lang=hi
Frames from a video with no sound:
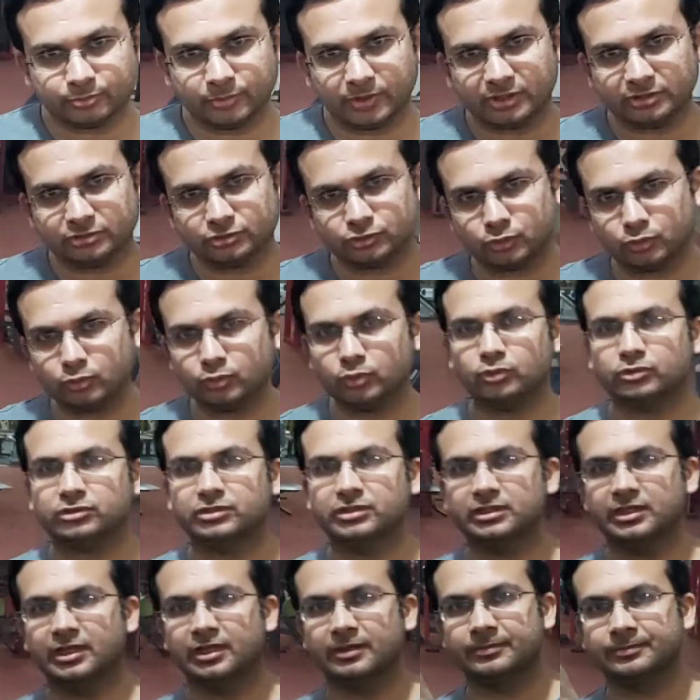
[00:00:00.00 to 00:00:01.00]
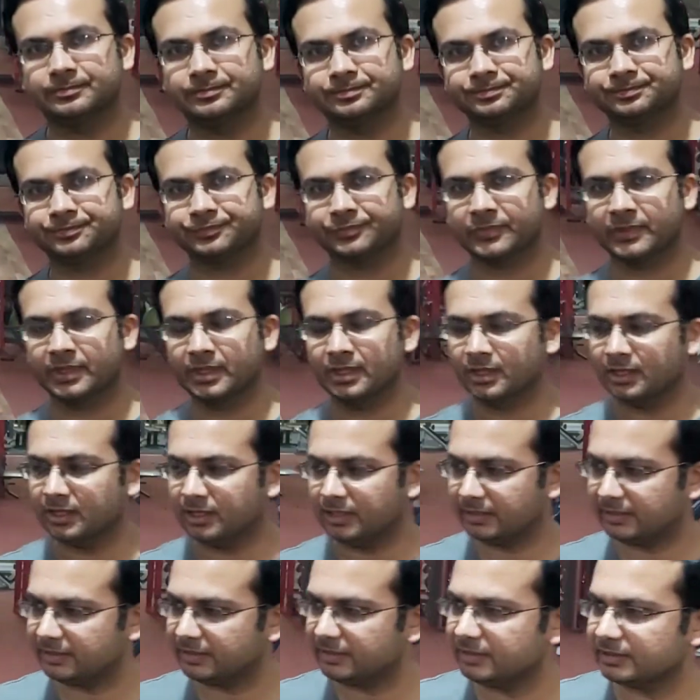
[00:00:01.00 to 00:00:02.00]
बर्न ज़रूर होती हैं
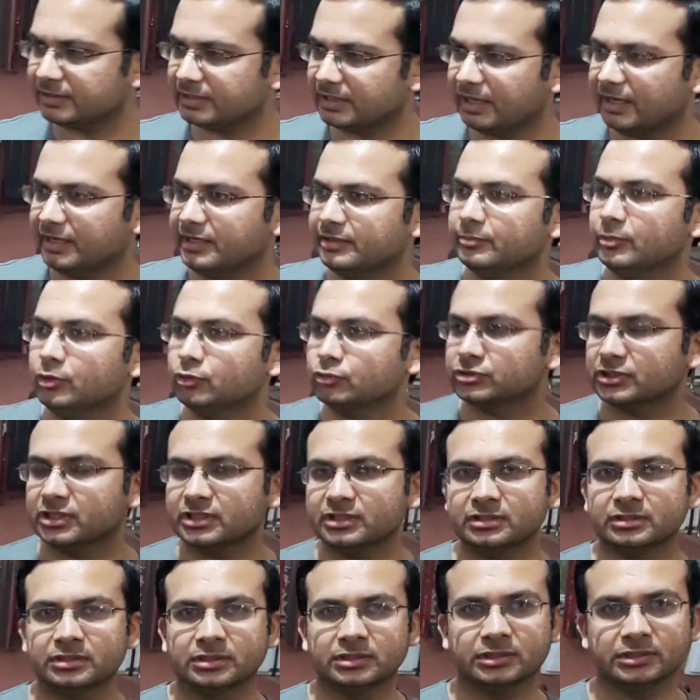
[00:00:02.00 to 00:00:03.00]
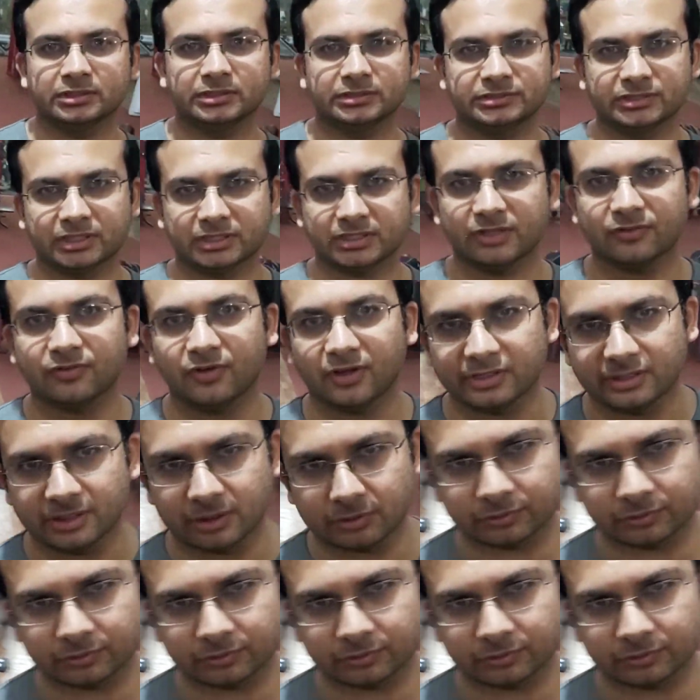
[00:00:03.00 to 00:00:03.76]
लेकिन लाइन में उसका ज़्यादा फ़ायदा